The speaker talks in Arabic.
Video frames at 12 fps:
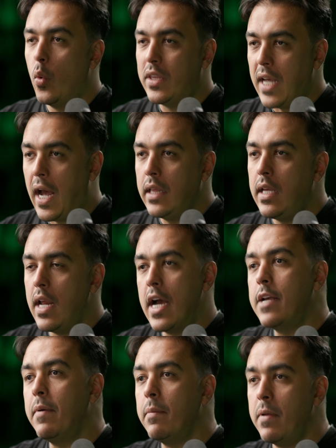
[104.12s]
والتحدي
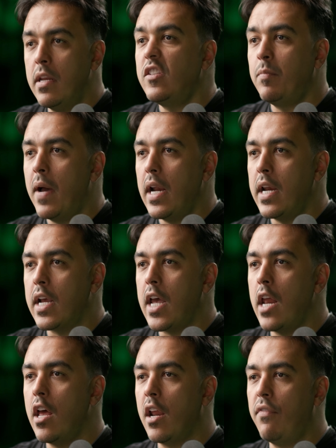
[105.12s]
الأكبر بالنسبة لنا
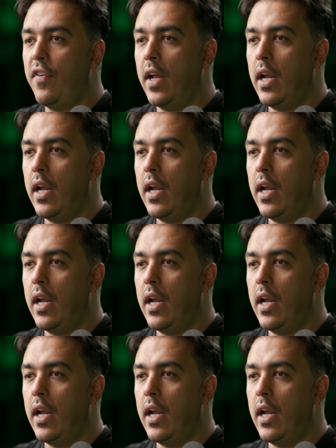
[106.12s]
كان رفع